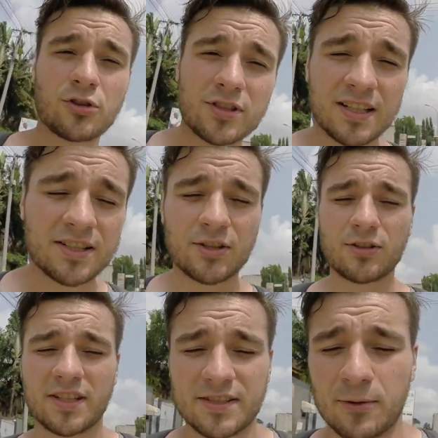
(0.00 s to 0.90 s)
juste les choses
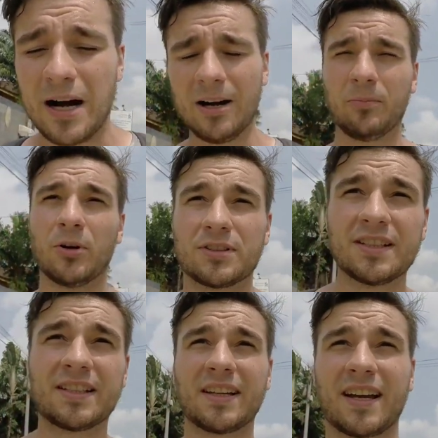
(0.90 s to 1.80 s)
qui sont
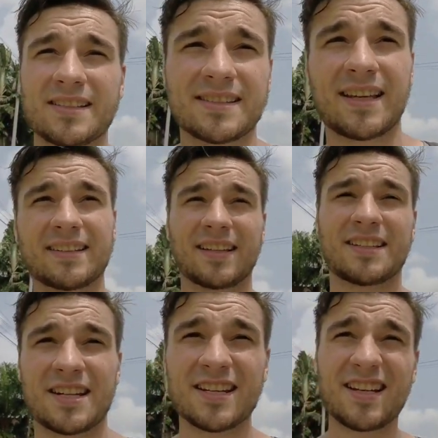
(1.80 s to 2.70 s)
importées, qui restent très très
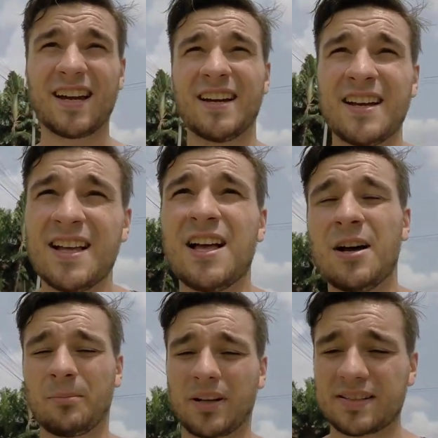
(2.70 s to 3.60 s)
chères.
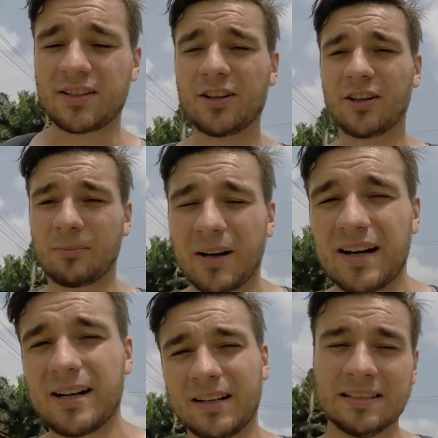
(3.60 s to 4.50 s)
Parce que,
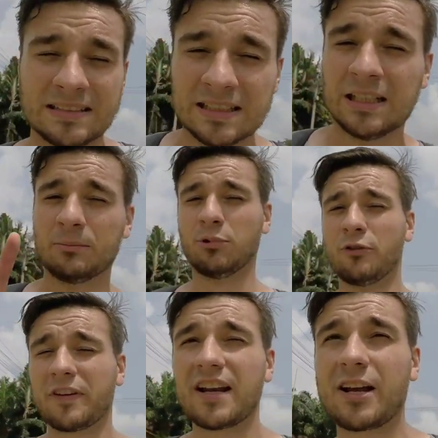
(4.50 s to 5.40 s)
bah, pour vous
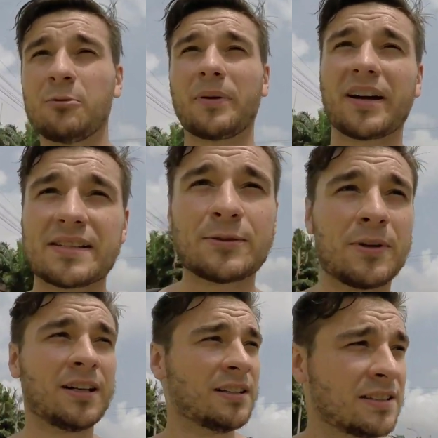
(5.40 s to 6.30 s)
faire la comparaison,
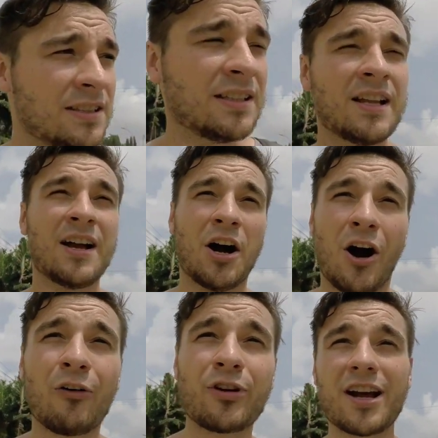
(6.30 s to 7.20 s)
hein,
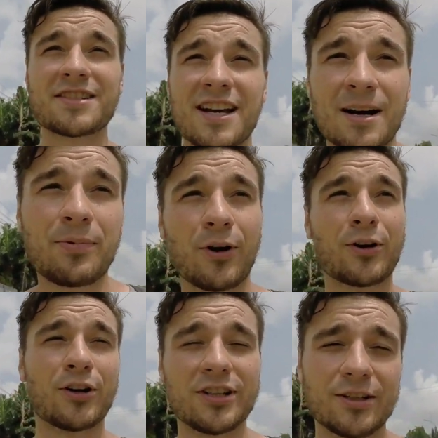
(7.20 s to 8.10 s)
on voulait acheter un
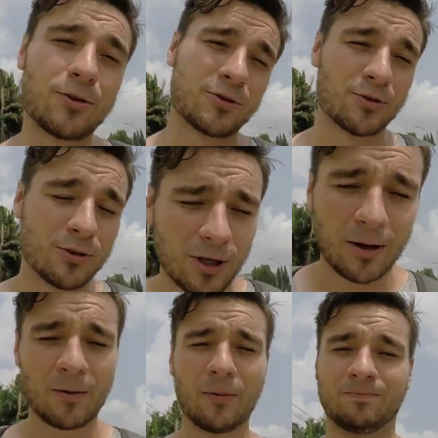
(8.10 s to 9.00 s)
brocoli le jour
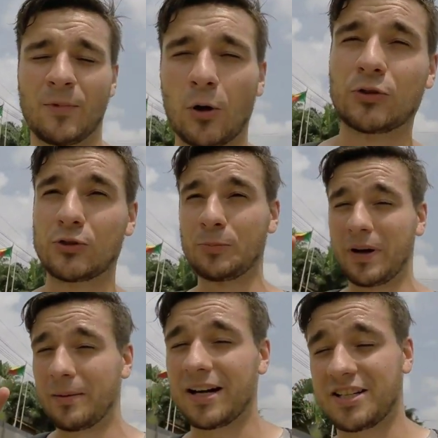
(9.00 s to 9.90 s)
au
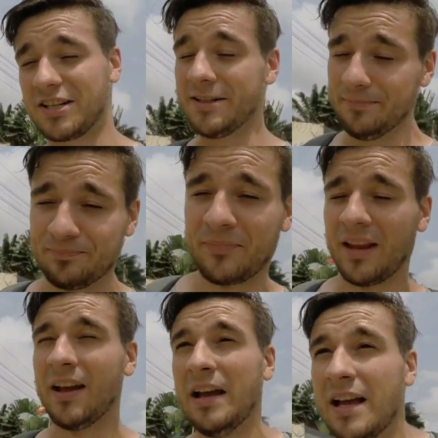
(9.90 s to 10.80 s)
supermarché.
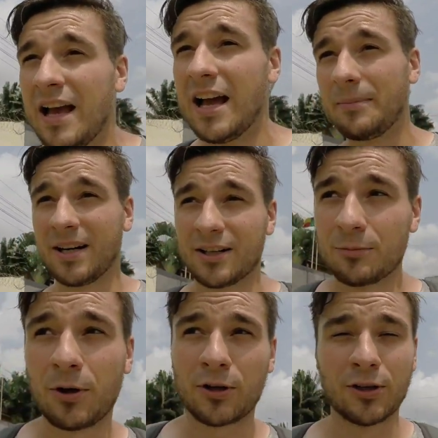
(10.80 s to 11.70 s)
Et eh ben le
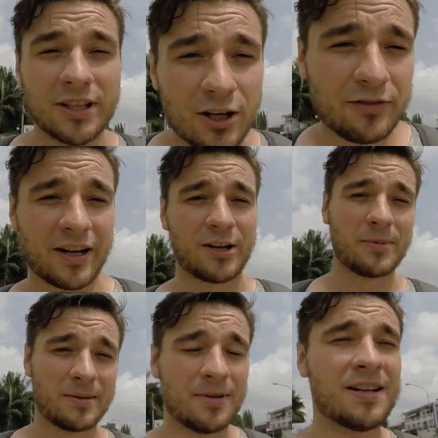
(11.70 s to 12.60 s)
brocoli revient quand
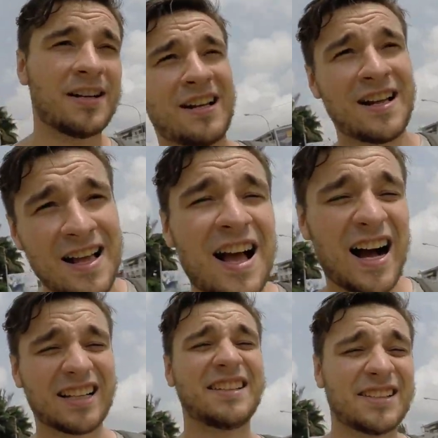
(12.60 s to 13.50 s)
même
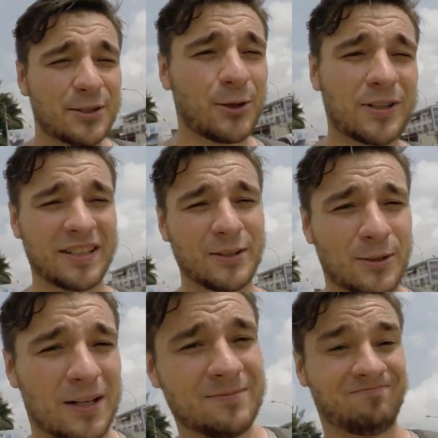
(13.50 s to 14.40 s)
à 10 euros le
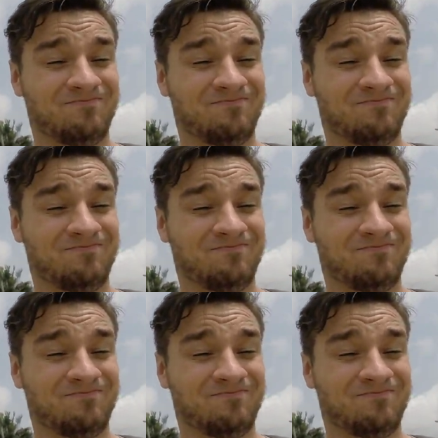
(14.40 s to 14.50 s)
kilo. Hein.